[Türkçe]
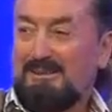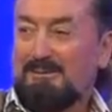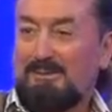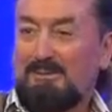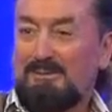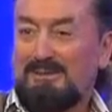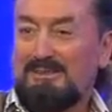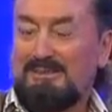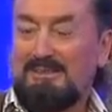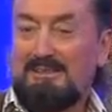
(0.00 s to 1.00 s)
Rahat
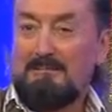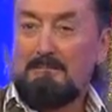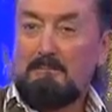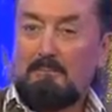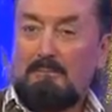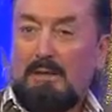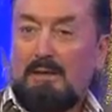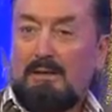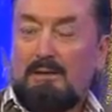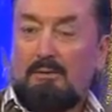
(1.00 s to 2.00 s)
durmazlarsa.
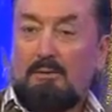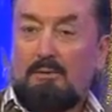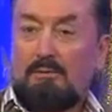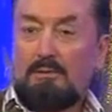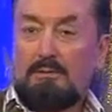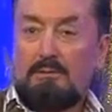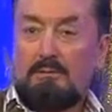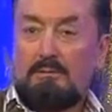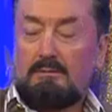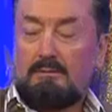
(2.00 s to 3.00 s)
Onun
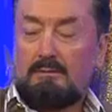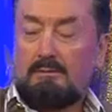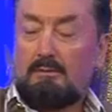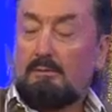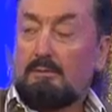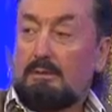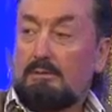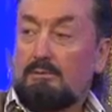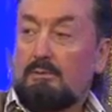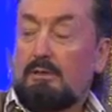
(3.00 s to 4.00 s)
için e,
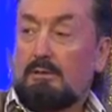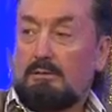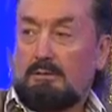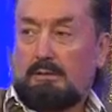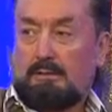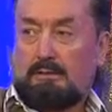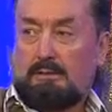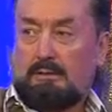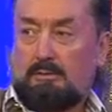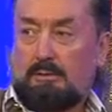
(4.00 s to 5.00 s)
orada çok akılcı
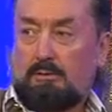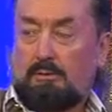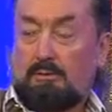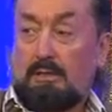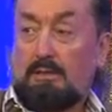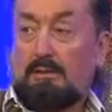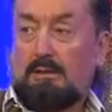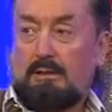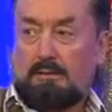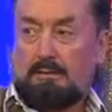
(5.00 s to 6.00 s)
teknik çalışma gerekiyor.
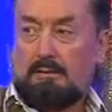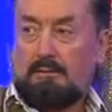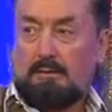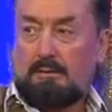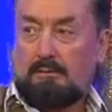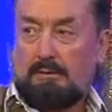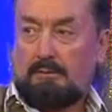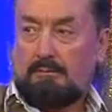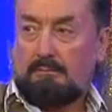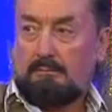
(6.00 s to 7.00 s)
Teknik alet edevatla
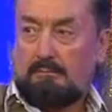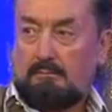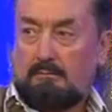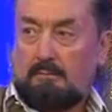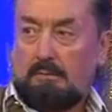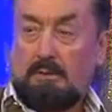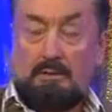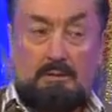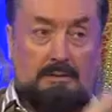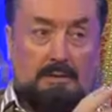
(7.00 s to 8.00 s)
falan.
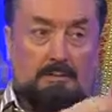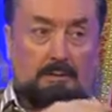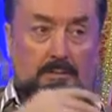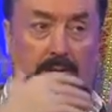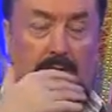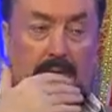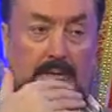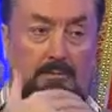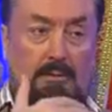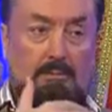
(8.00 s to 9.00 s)
Yani sabit mesela
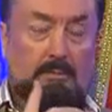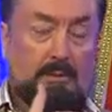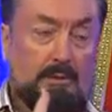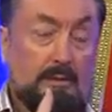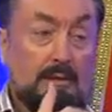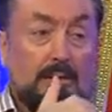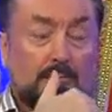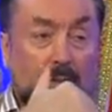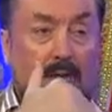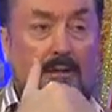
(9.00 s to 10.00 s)
etkilenmeyen bir mekan.
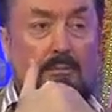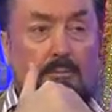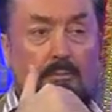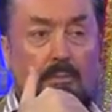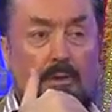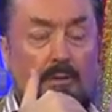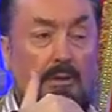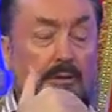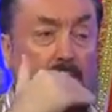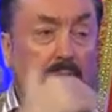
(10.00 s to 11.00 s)
Belirli bir
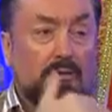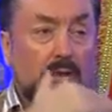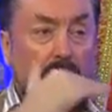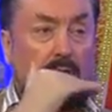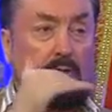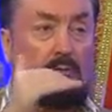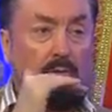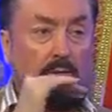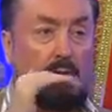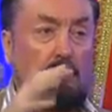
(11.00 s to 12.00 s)
bölgeden taşın aşağı
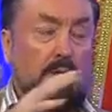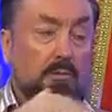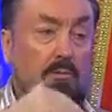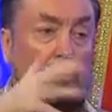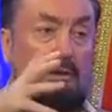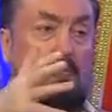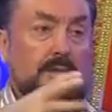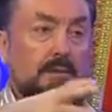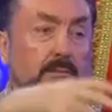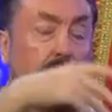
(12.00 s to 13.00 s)
doğru
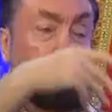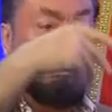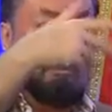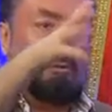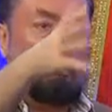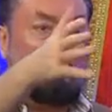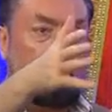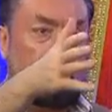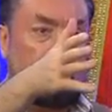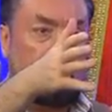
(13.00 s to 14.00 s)
yuvarlanması lazım. Alanın
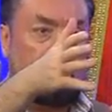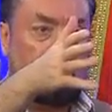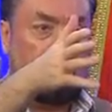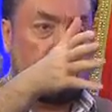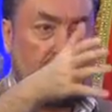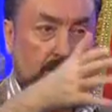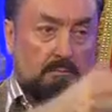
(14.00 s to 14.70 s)
boşaltılması gerekiyor.